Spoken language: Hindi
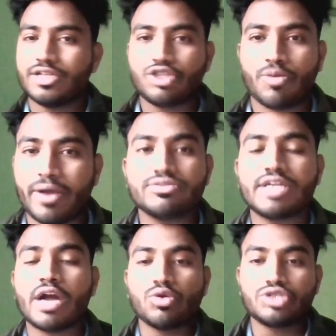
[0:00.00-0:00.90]
तो भाई
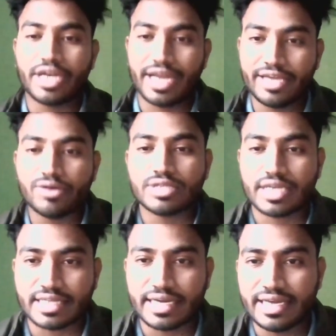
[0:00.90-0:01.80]
उनका कुछ नहीं हो
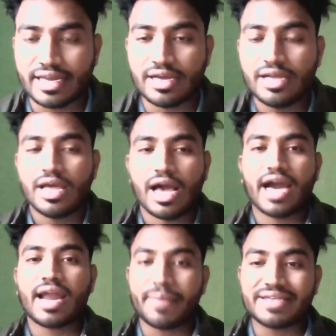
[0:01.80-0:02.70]
सकता ठीक है ना
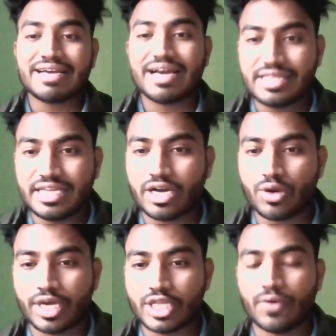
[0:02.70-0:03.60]
अगर आप ऐसा गलती
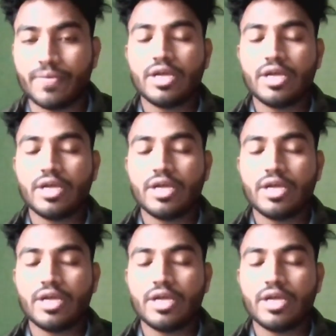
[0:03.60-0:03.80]
करोगे तो